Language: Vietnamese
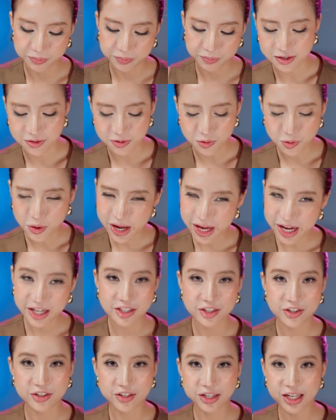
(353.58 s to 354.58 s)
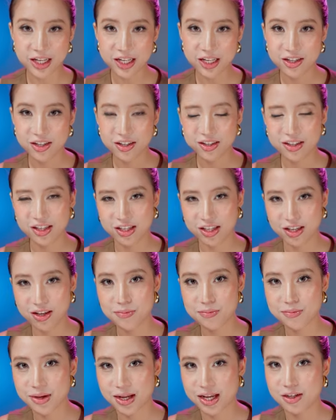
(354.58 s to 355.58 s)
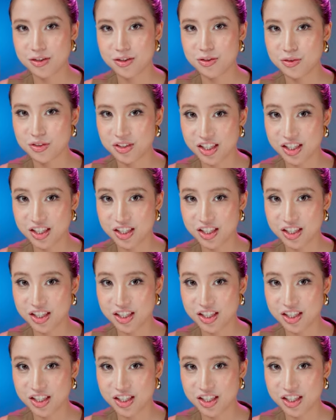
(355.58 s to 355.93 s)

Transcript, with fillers: Quen rồi á thì các bạn ưu